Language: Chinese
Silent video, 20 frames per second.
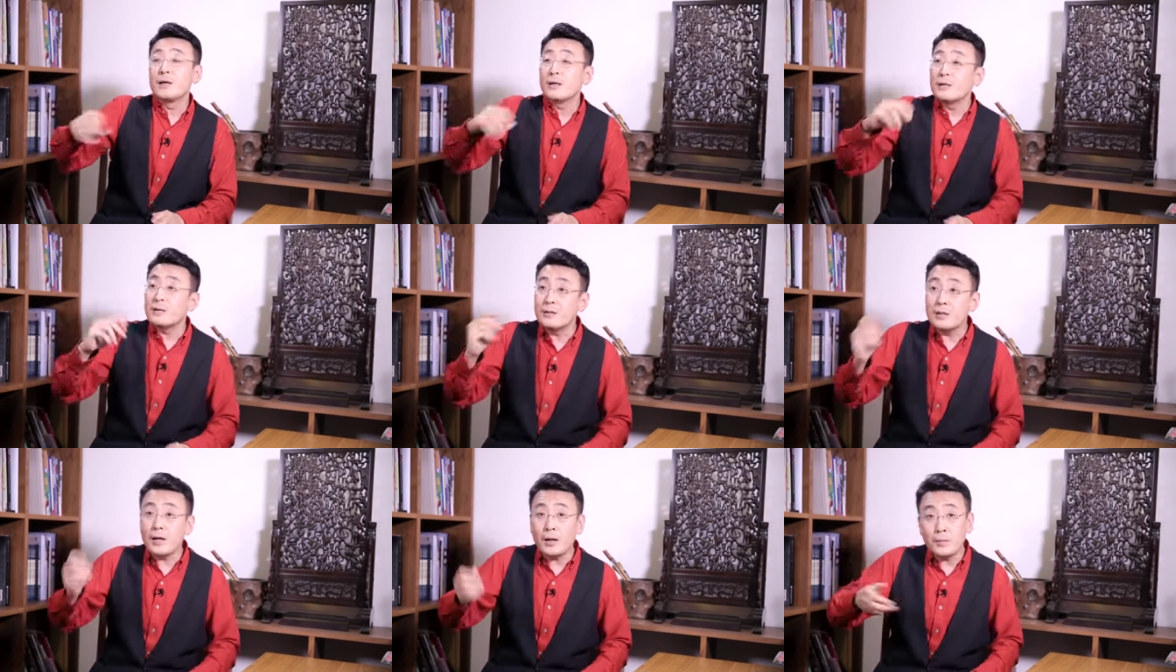
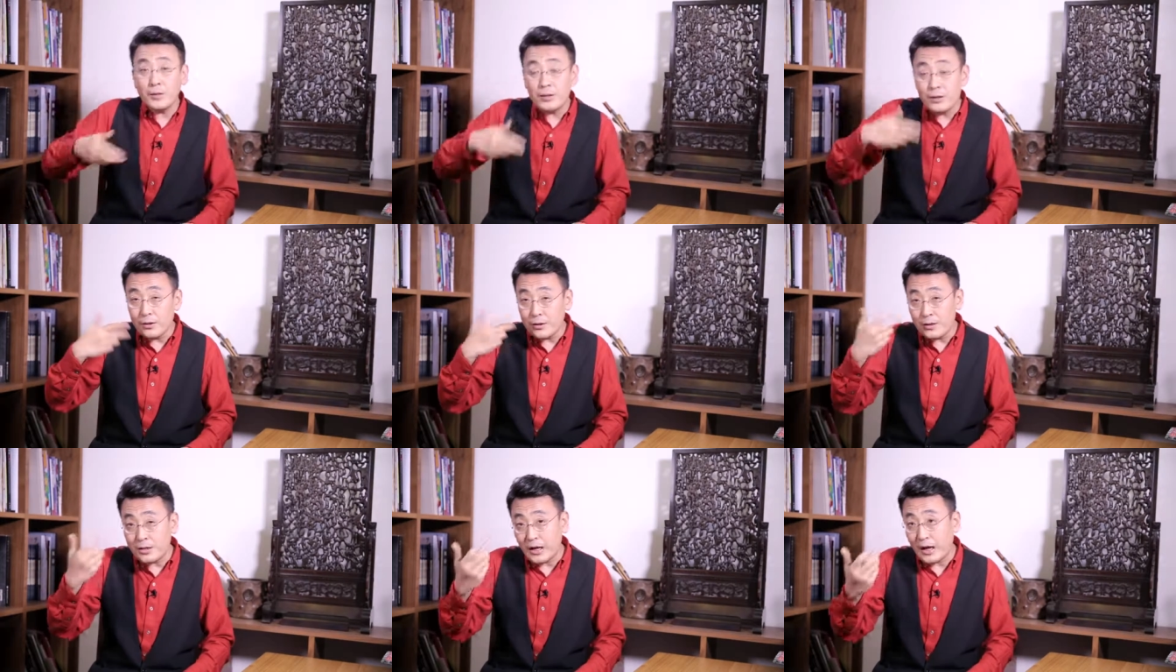那么
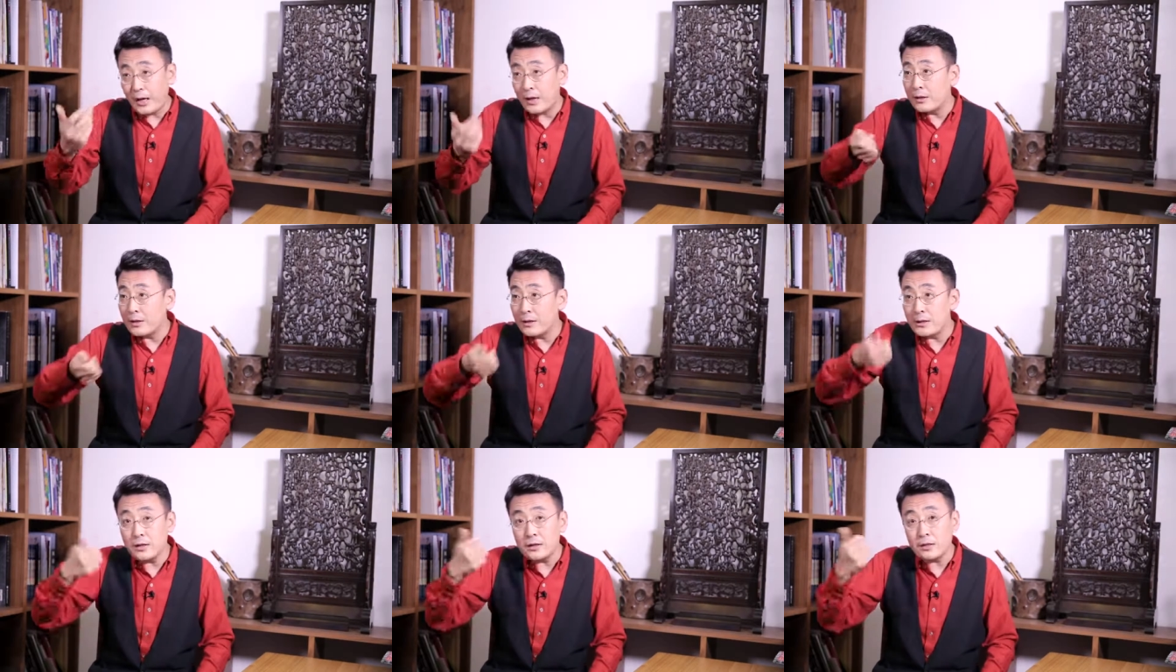要改
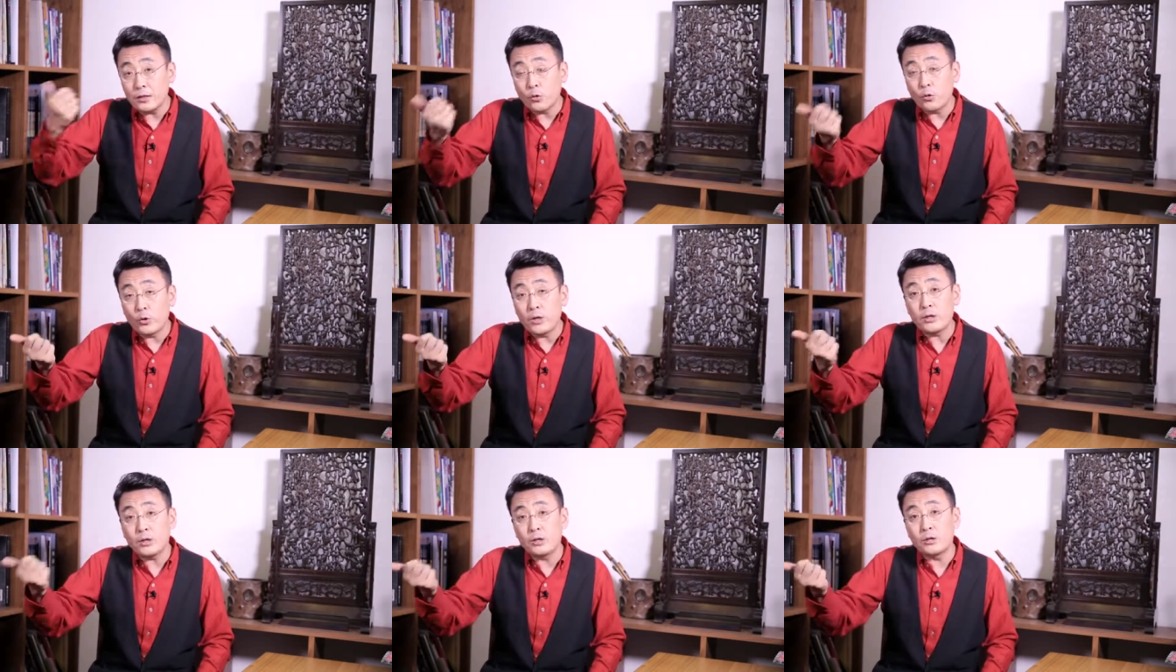呢也得
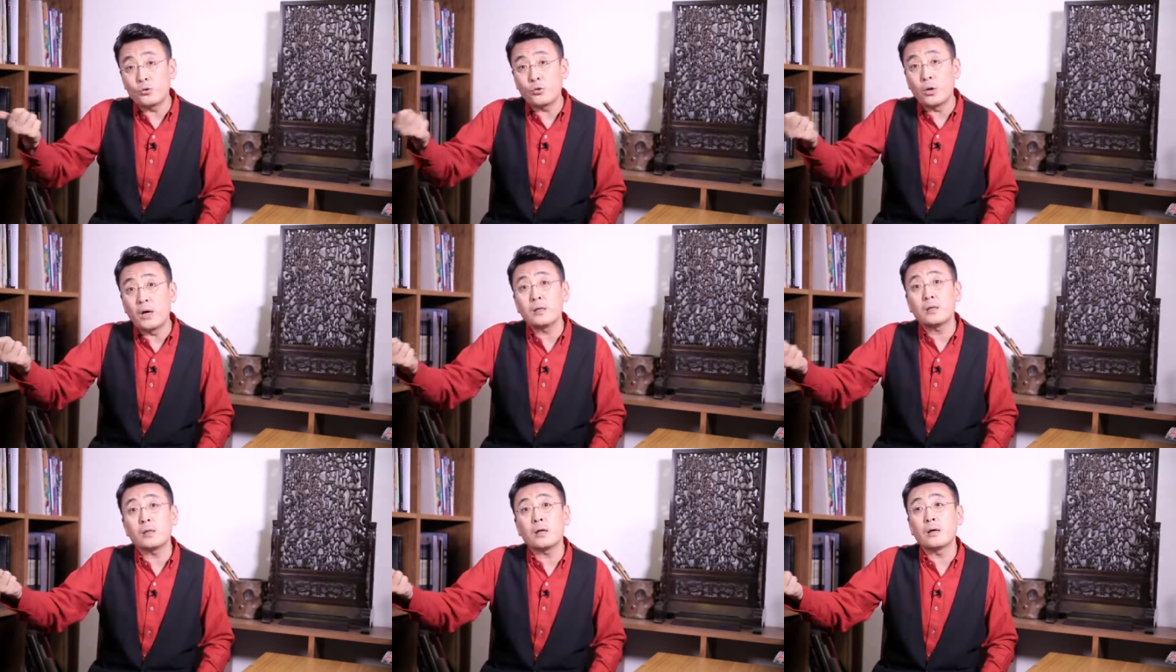回到
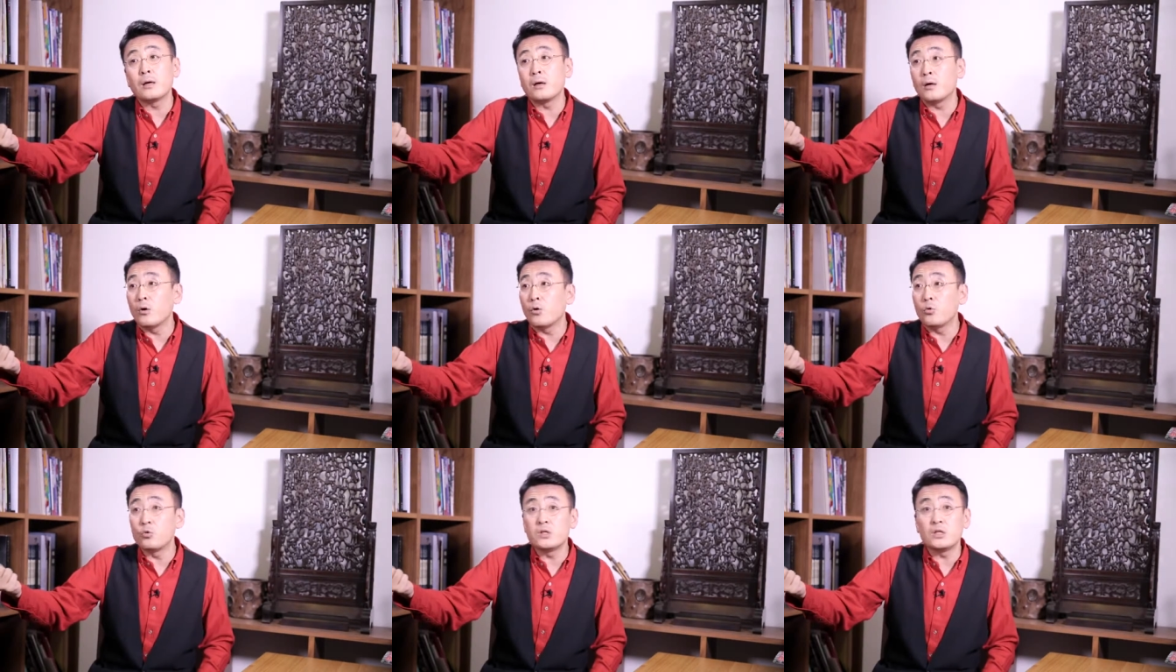原那
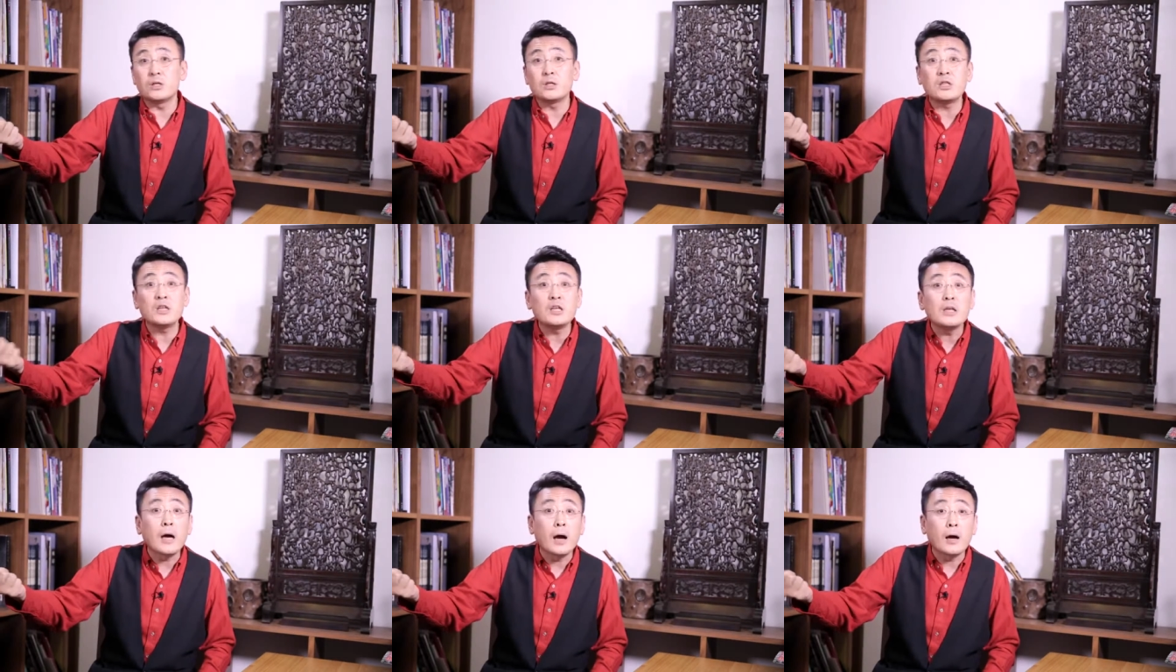个户籍
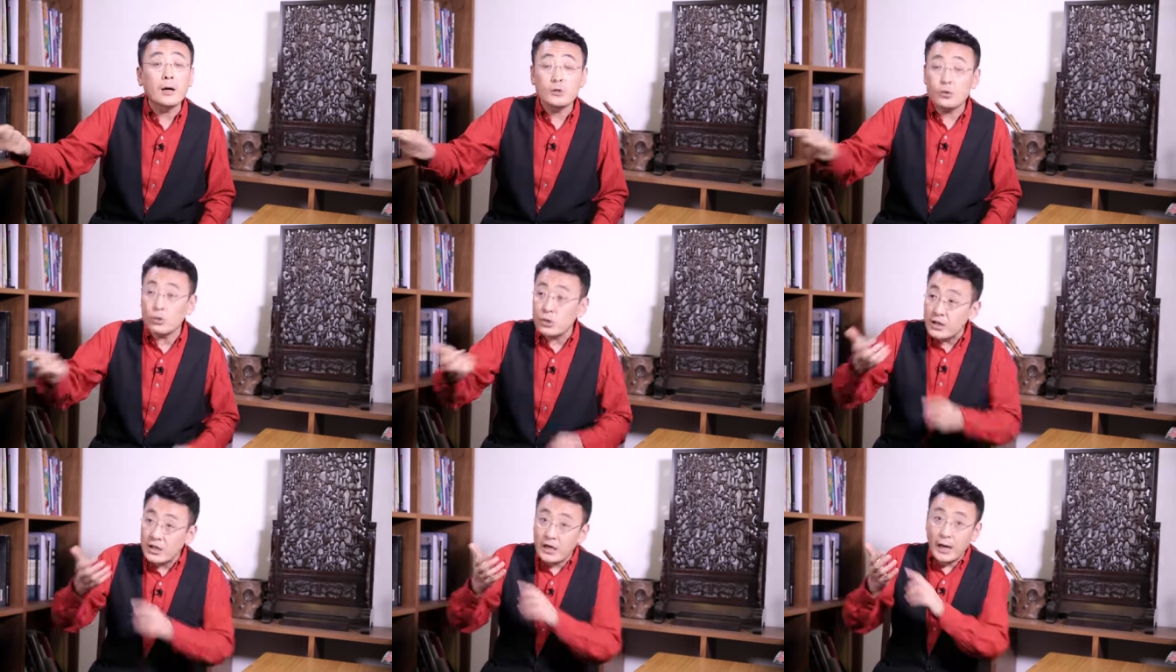地啊
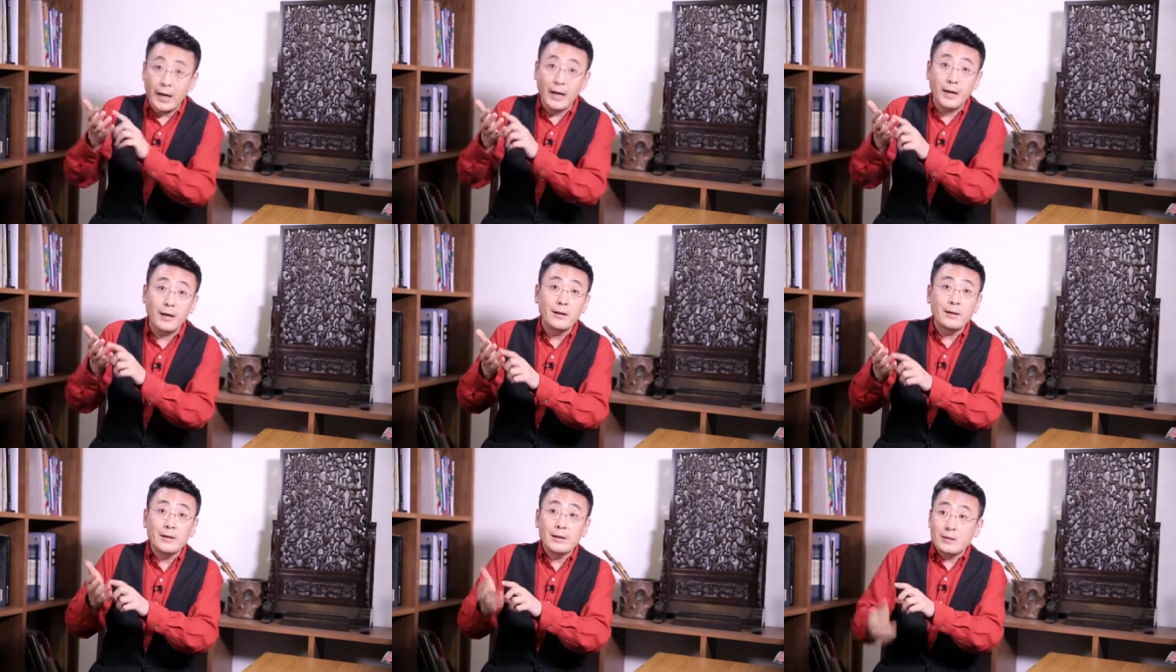去
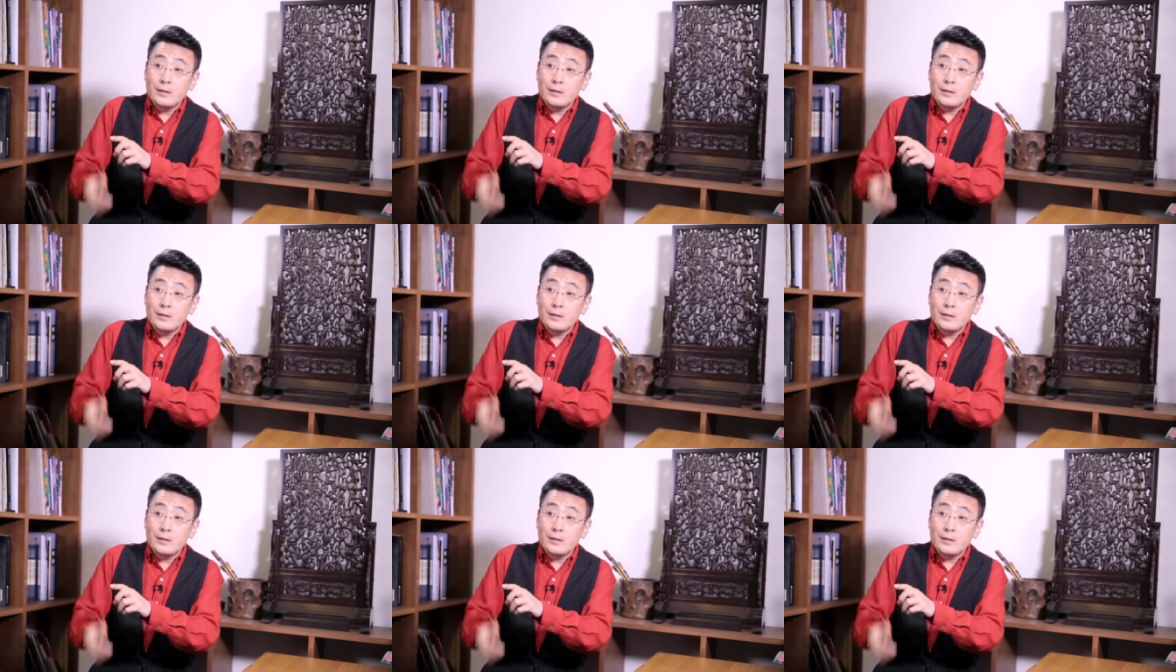改，